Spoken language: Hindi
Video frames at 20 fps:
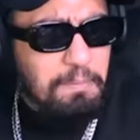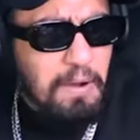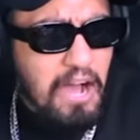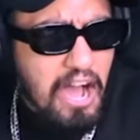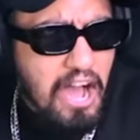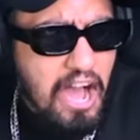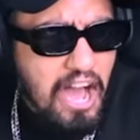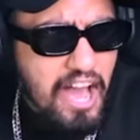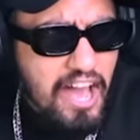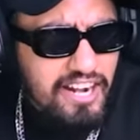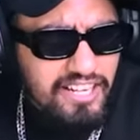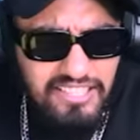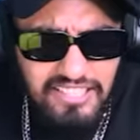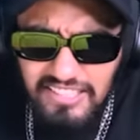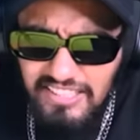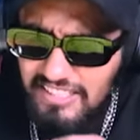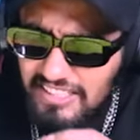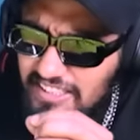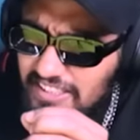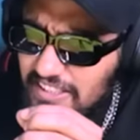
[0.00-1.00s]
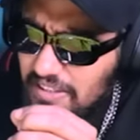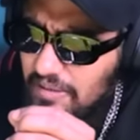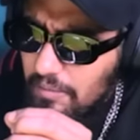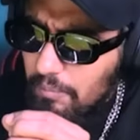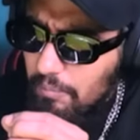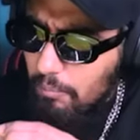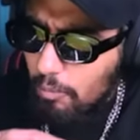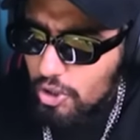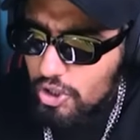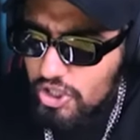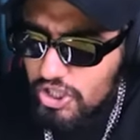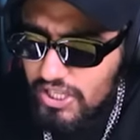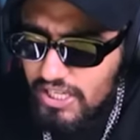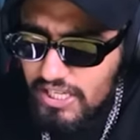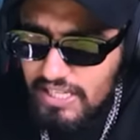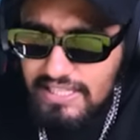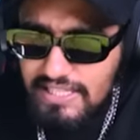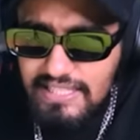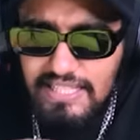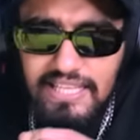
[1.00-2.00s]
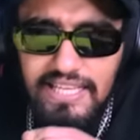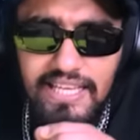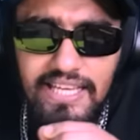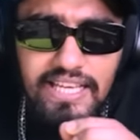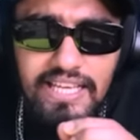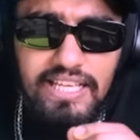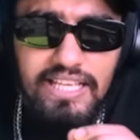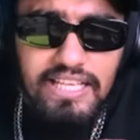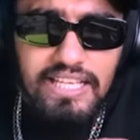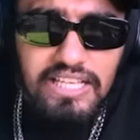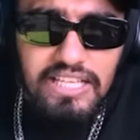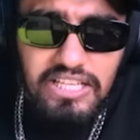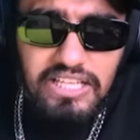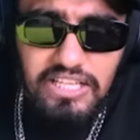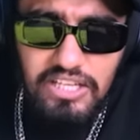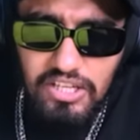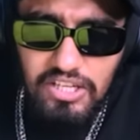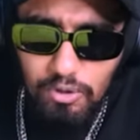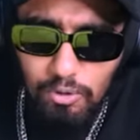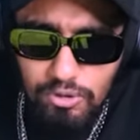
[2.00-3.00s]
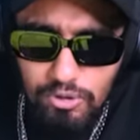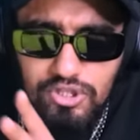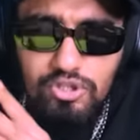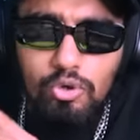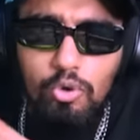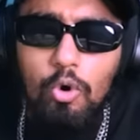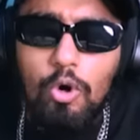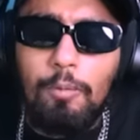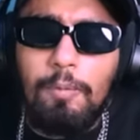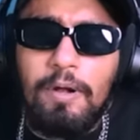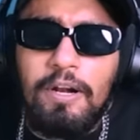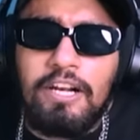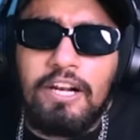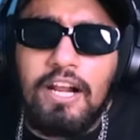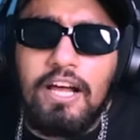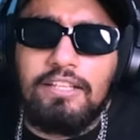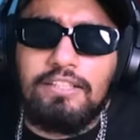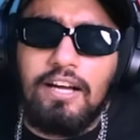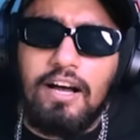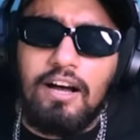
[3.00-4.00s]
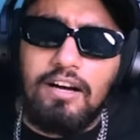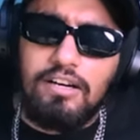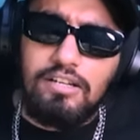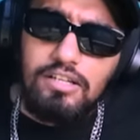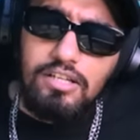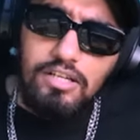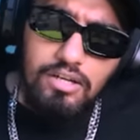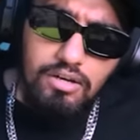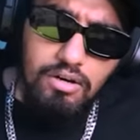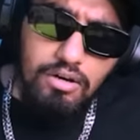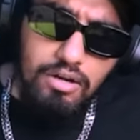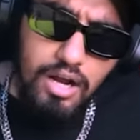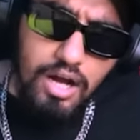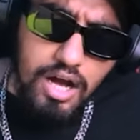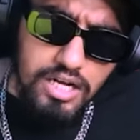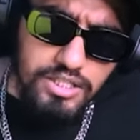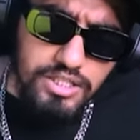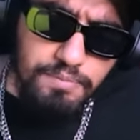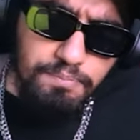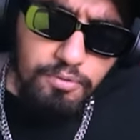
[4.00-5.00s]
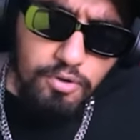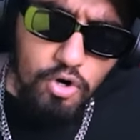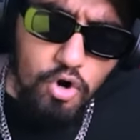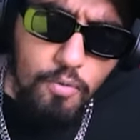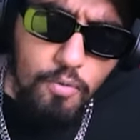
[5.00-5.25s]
बार मुश्किल से कुछ स्कोर बन रहा था राज प्रो